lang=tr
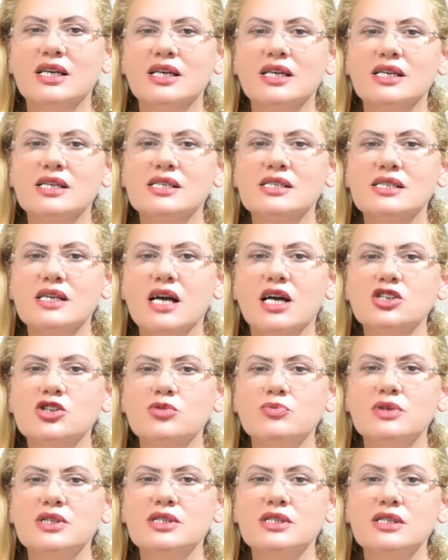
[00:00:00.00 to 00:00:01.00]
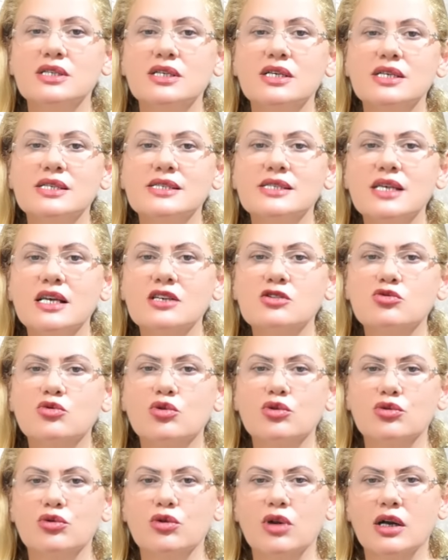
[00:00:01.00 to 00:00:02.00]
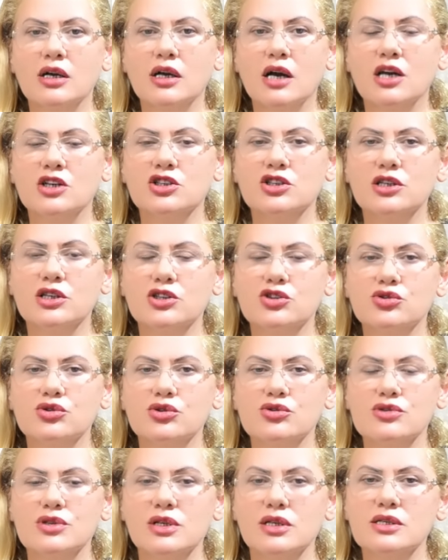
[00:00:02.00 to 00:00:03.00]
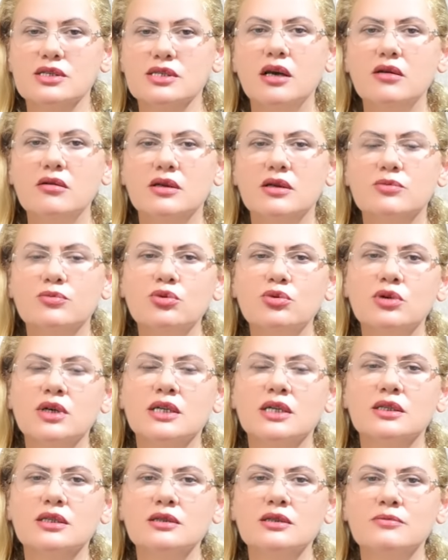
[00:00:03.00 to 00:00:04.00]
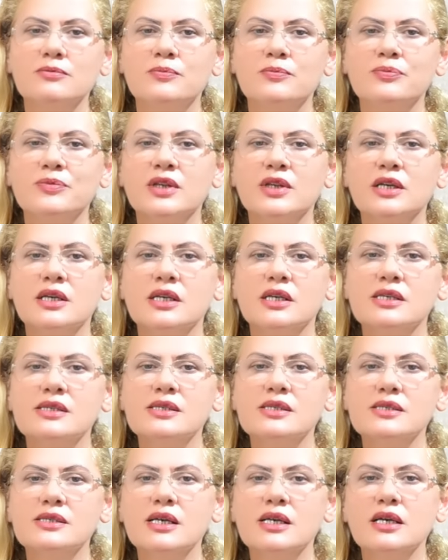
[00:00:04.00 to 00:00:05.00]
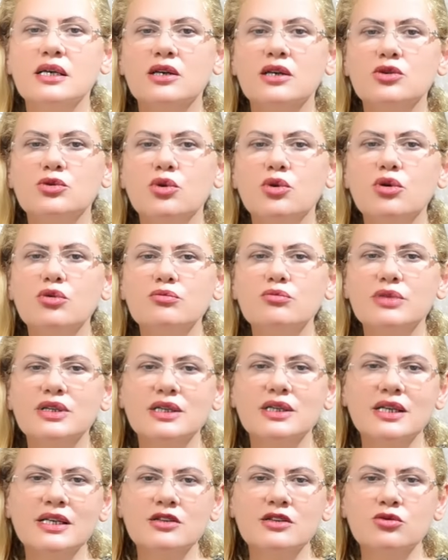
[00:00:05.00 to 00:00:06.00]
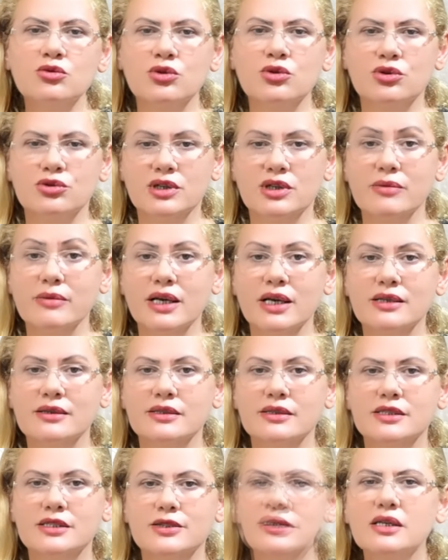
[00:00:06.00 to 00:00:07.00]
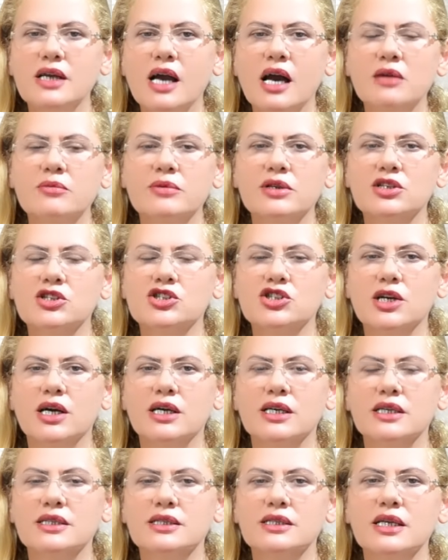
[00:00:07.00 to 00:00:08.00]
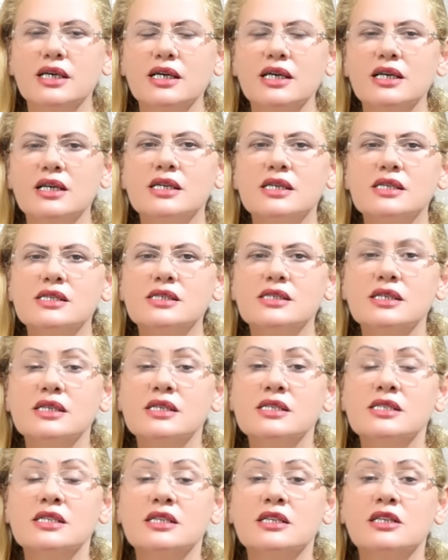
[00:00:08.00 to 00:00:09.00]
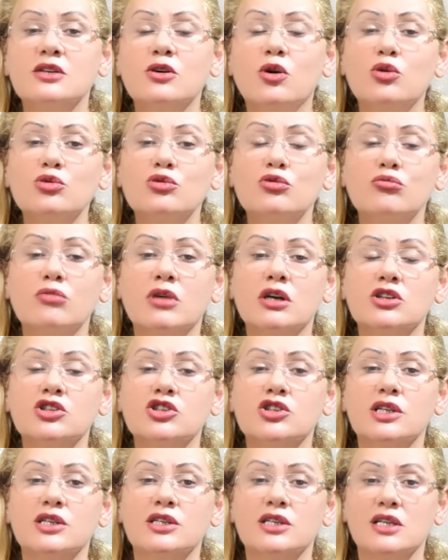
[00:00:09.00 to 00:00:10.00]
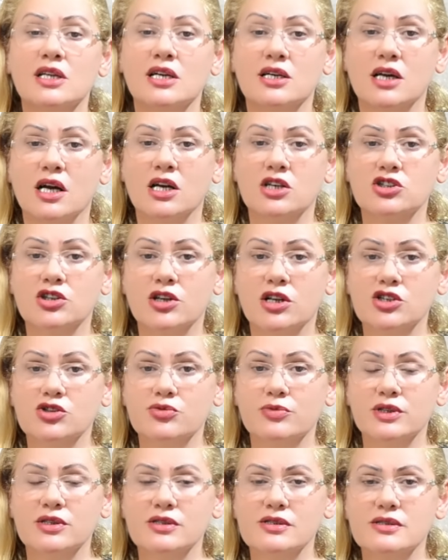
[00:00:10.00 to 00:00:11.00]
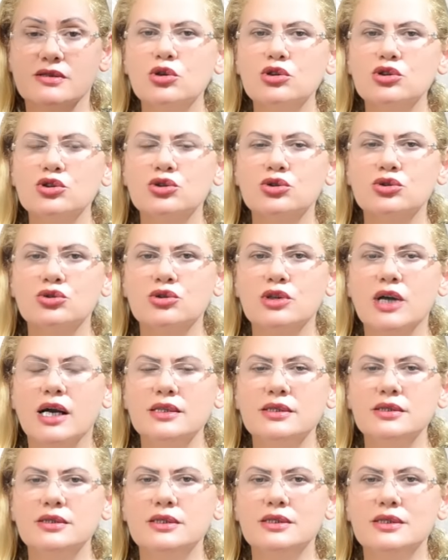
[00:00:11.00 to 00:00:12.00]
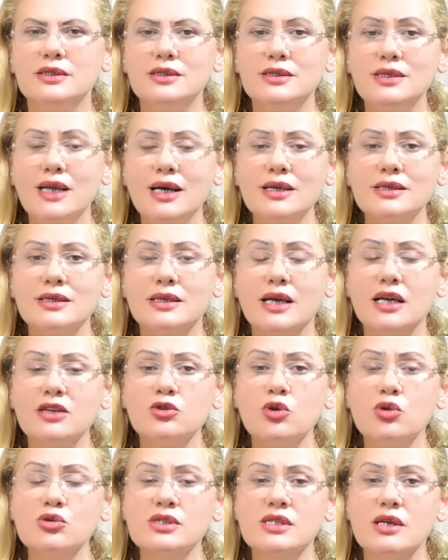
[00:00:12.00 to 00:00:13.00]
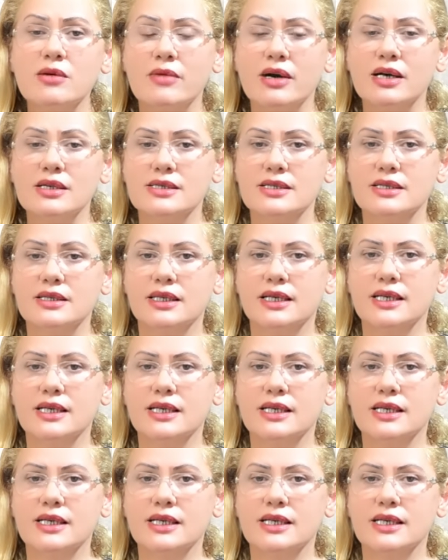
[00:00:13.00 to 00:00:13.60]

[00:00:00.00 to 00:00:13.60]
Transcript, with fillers: kıskanç bir ses tonuyla karşılaşıyorsanız evet bu kadın size yoğun bir ilgi duyuyor demektir. Diğer bir işaret de sık sık onun bakışlarıyla karşılaşmanız. Konuşurken nadiren göz temasını